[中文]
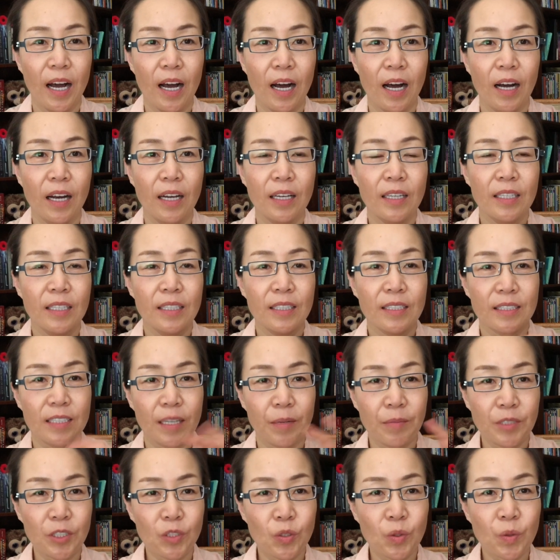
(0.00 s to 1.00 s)
哈，
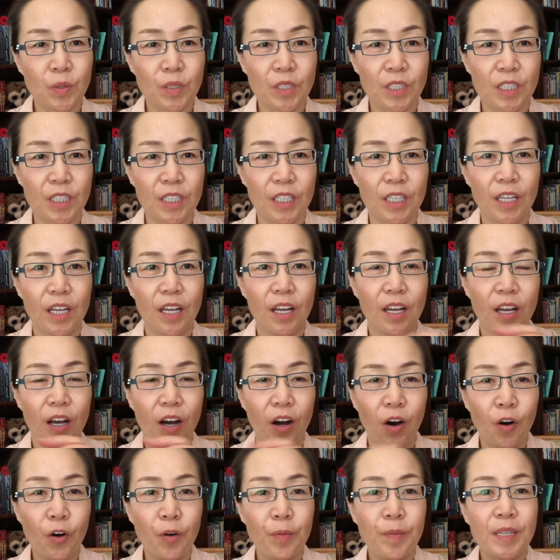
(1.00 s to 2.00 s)
前面是动词，
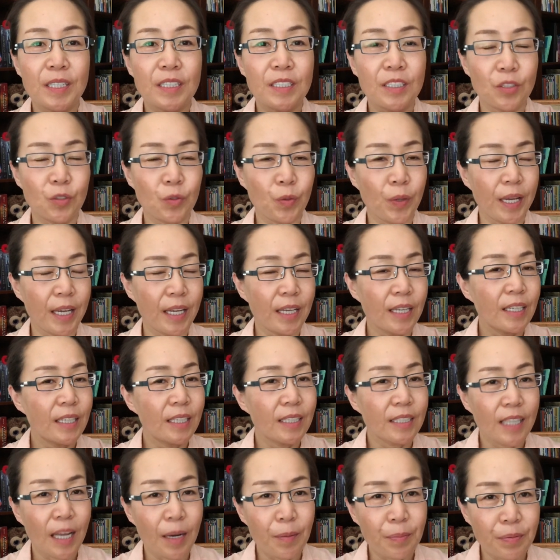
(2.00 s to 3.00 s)
后面是嘴，
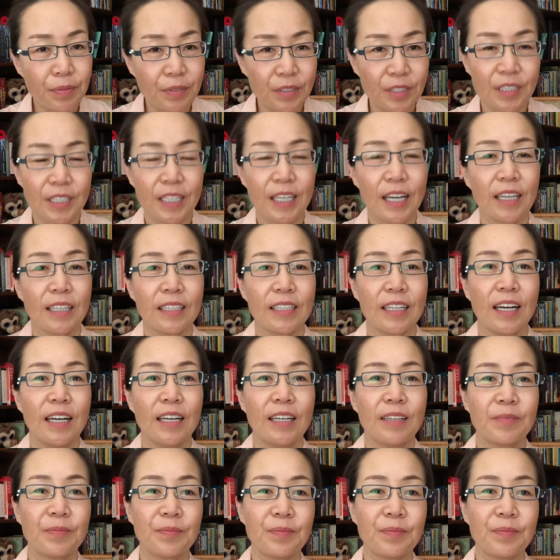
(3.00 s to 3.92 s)
它不是这样的。